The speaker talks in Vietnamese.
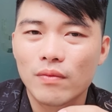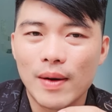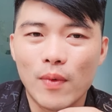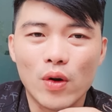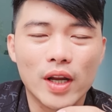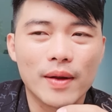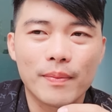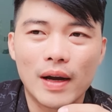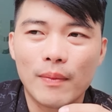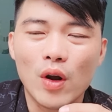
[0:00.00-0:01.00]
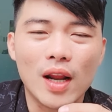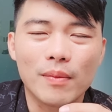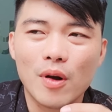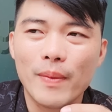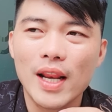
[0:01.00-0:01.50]
mà mỗi khi mà mỗi lần
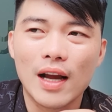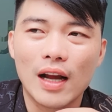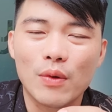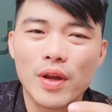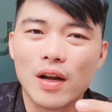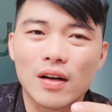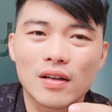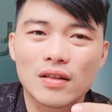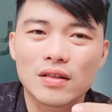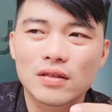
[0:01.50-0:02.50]
có mấy lần hậu nhân